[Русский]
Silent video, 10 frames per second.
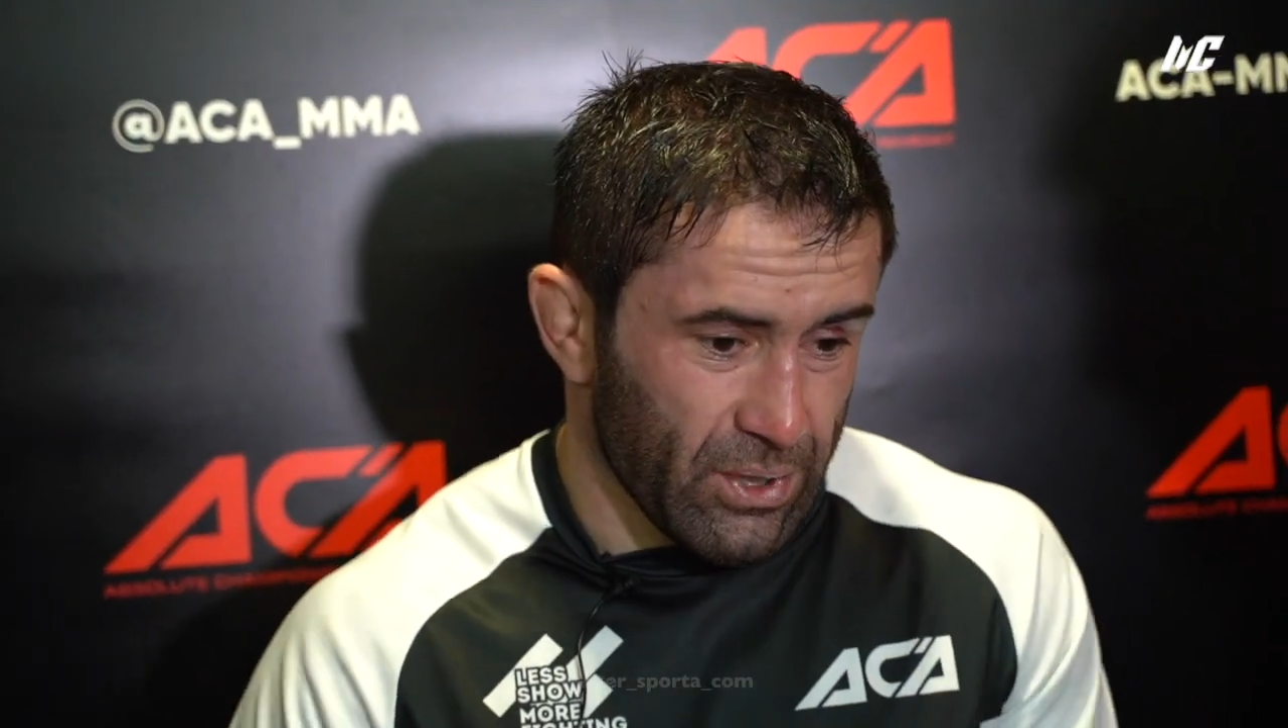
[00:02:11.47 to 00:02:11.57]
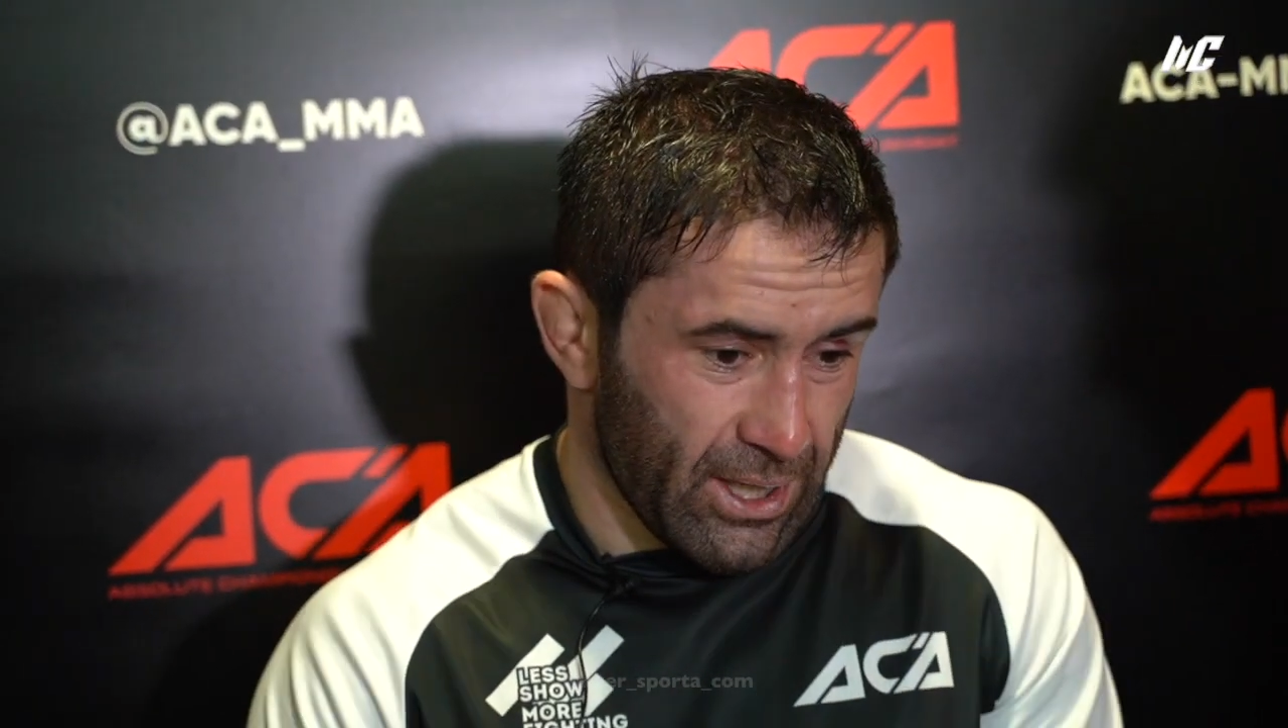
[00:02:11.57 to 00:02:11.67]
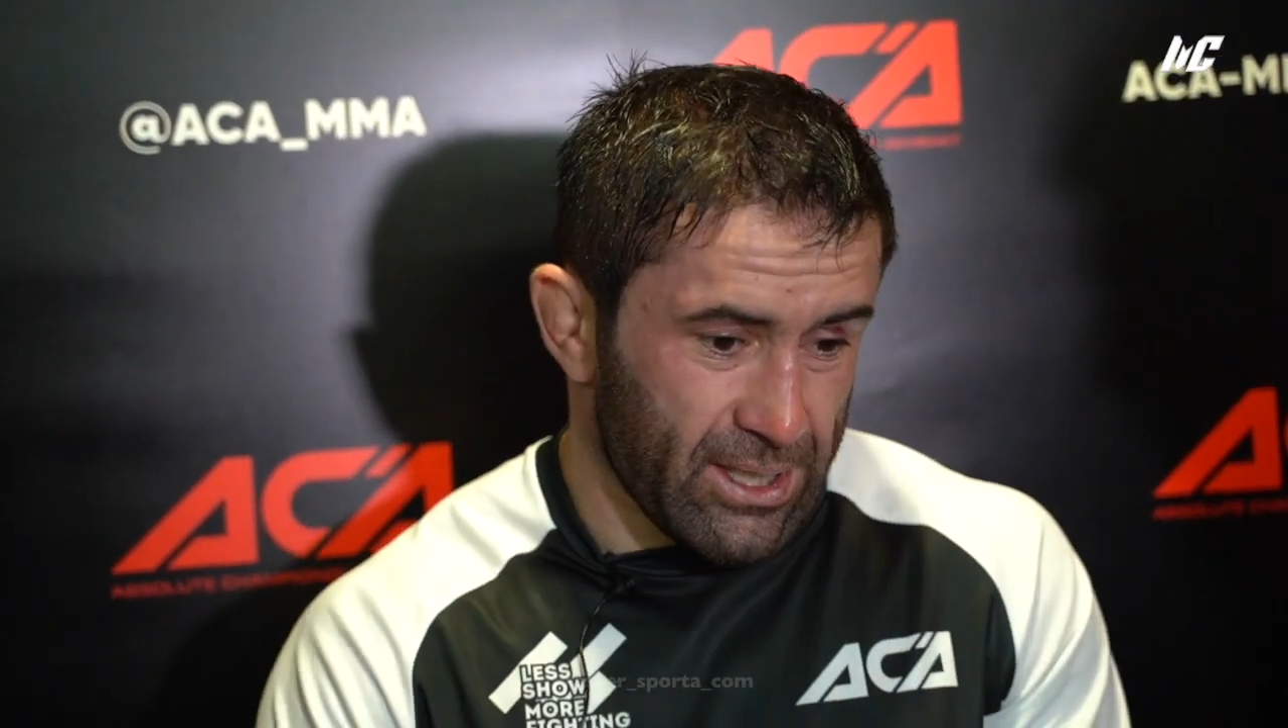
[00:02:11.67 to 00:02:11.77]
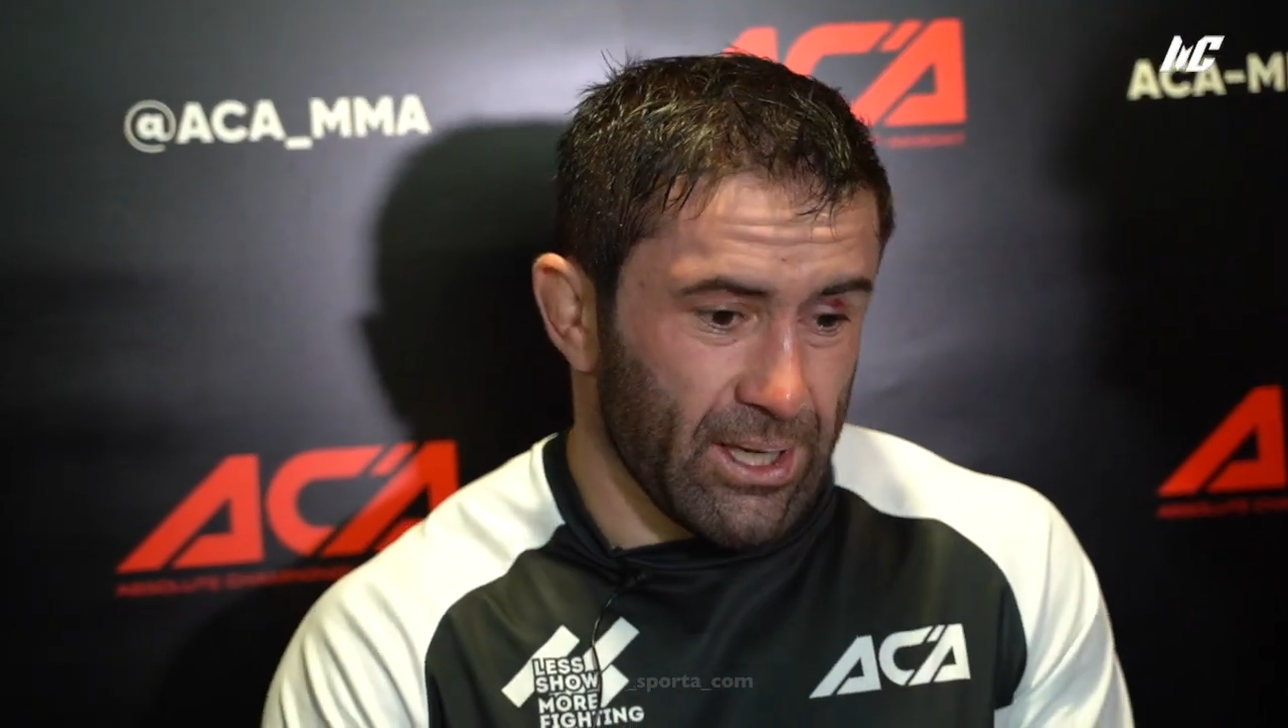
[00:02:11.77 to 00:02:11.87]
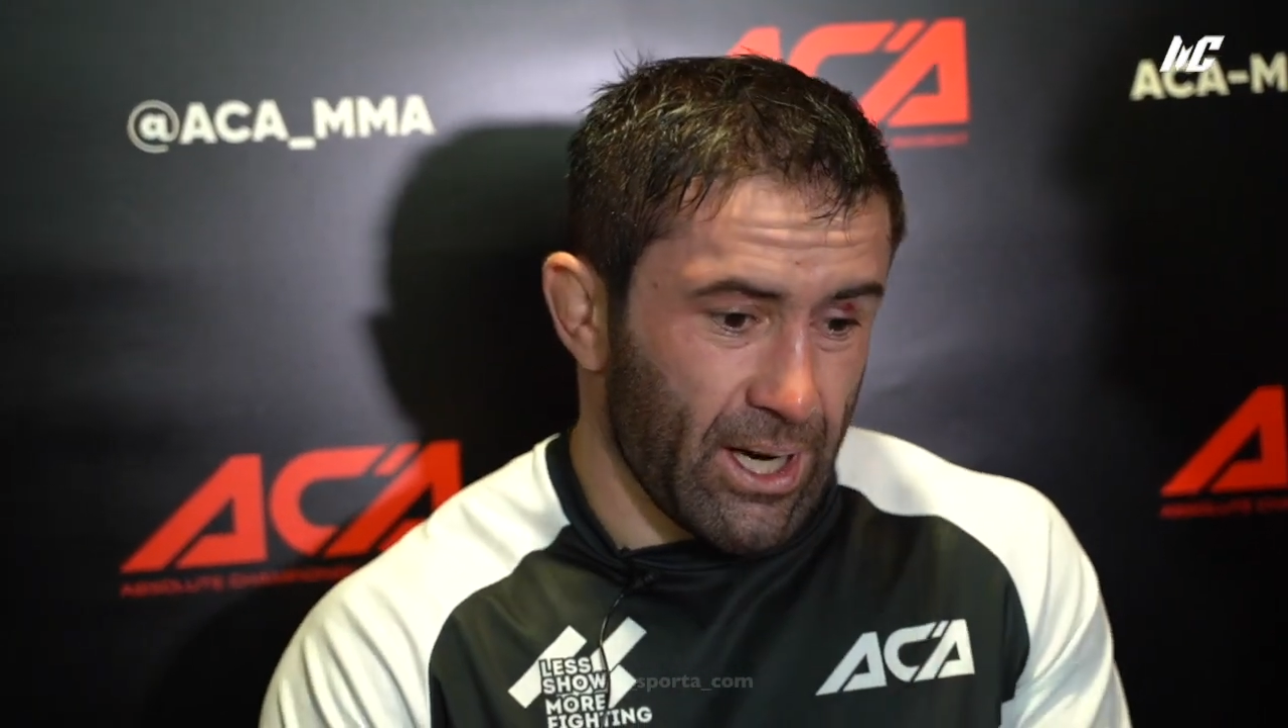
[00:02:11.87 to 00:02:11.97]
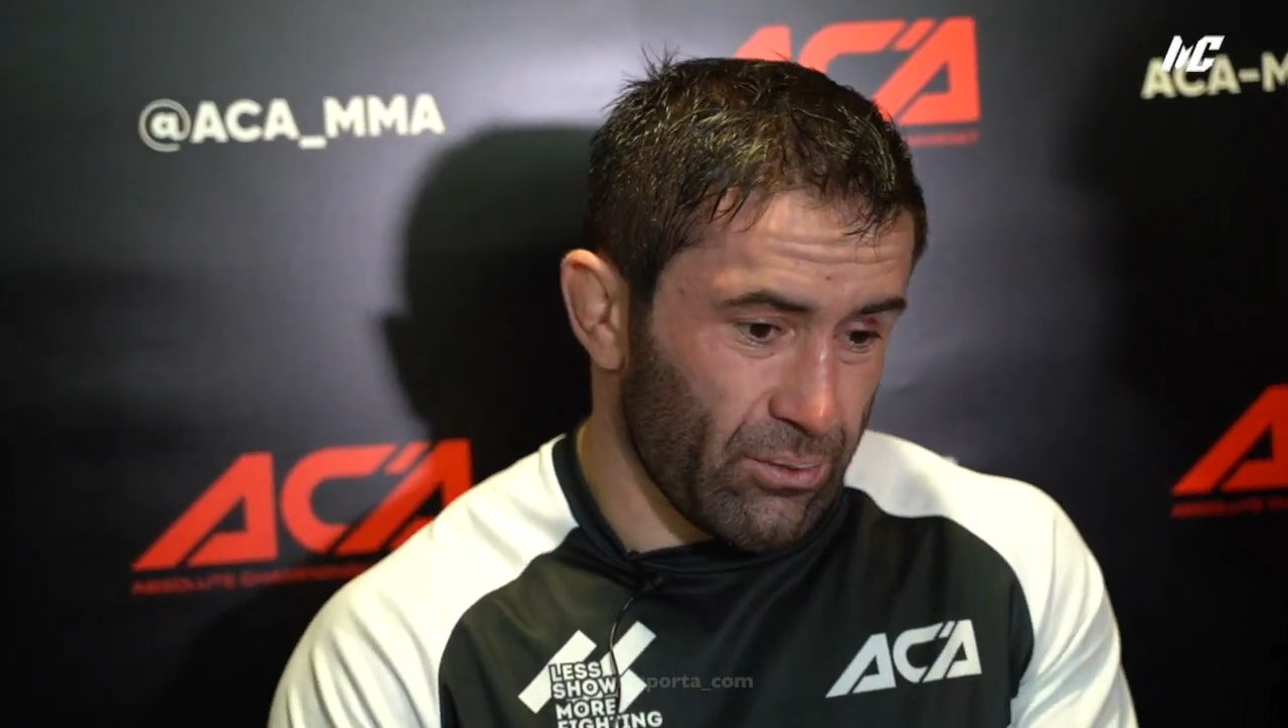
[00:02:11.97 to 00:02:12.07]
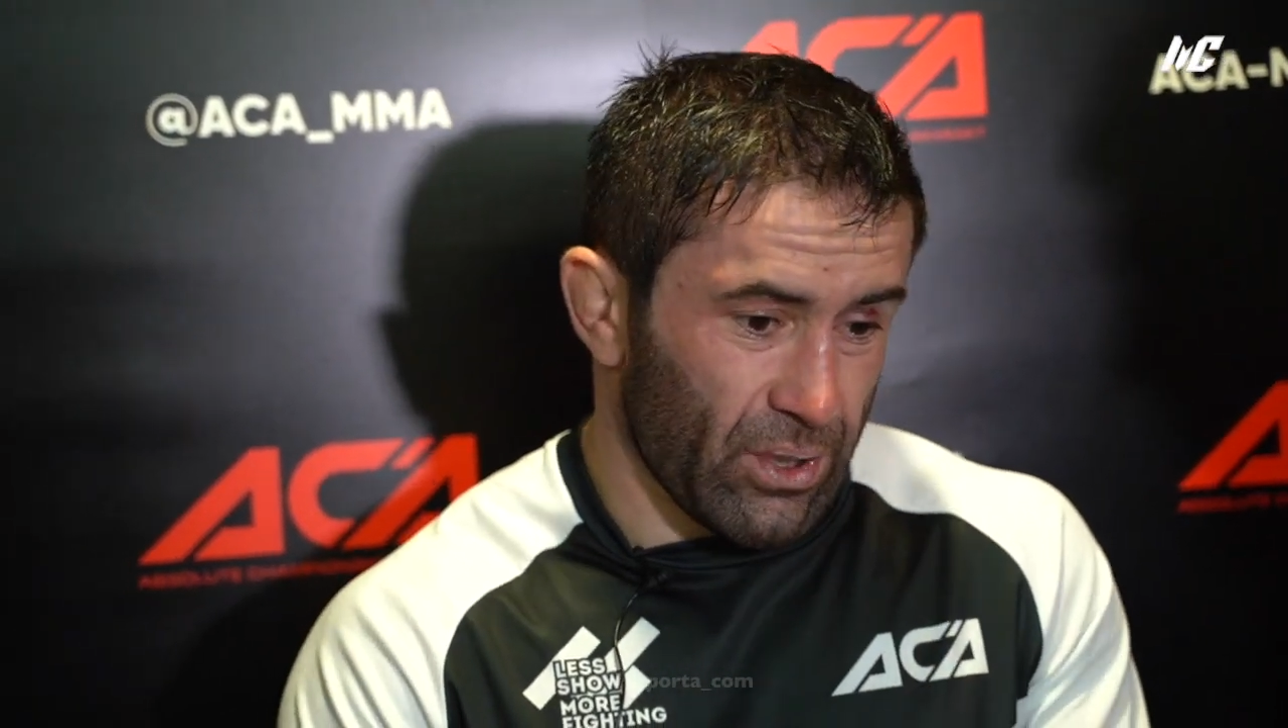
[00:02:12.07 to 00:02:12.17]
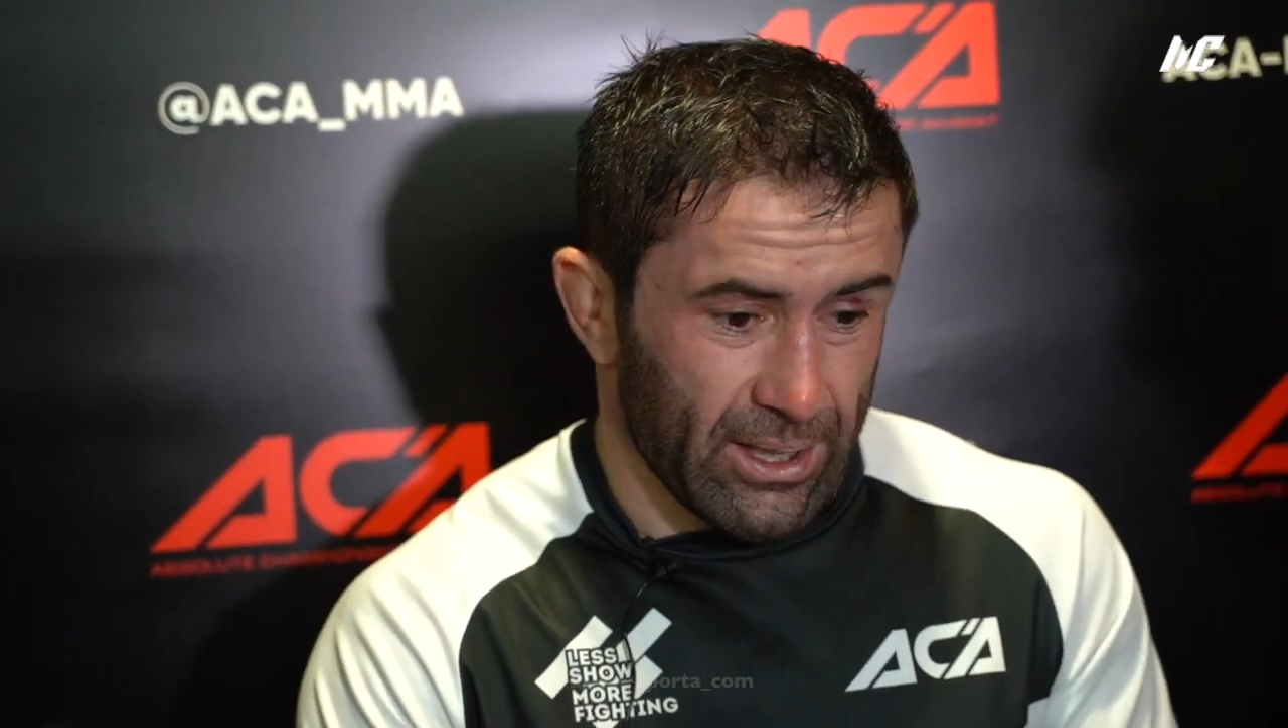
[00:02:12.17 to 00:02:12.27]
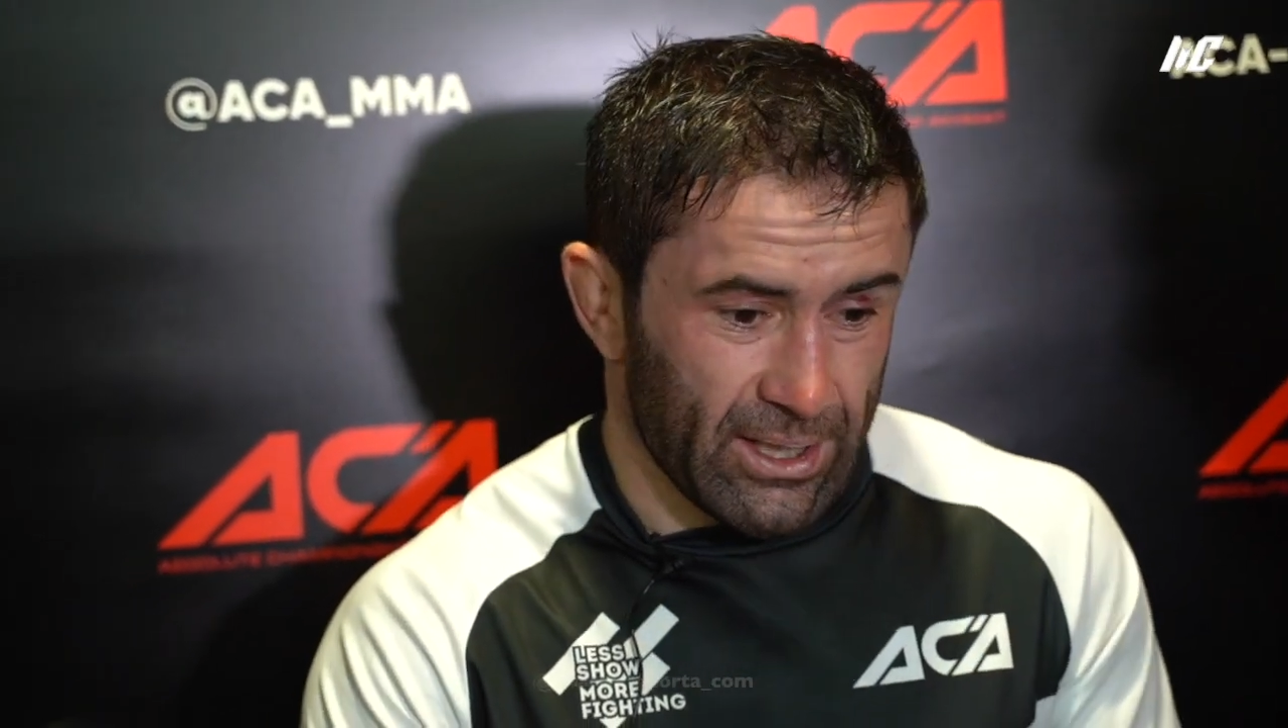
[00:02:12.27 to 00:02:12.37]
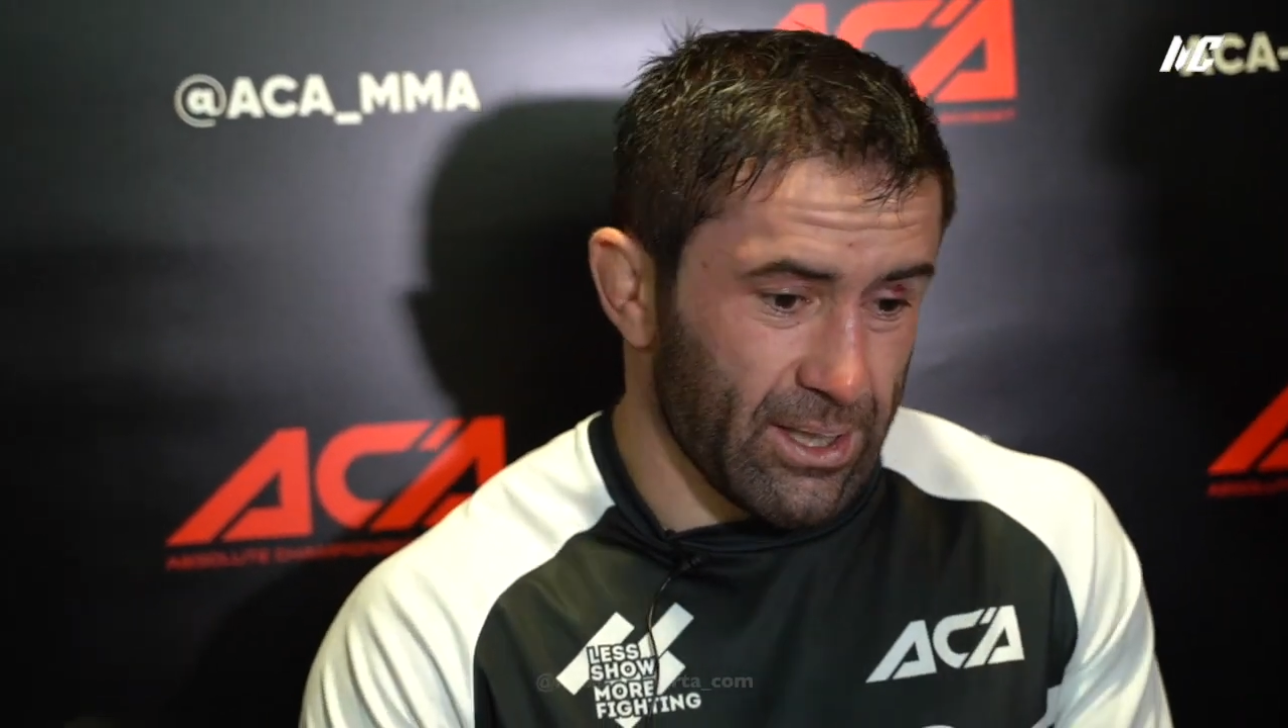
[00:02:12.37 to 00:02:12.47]
третий
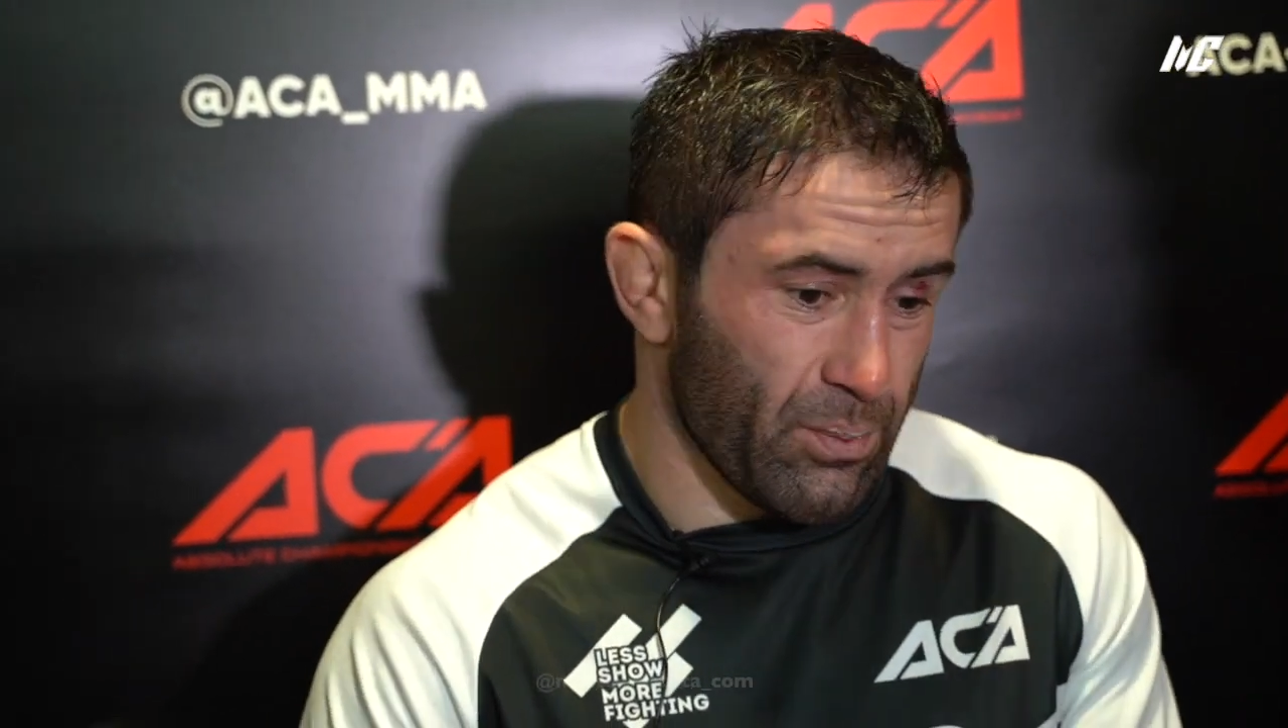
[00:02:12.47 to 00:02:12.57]
раунд как-то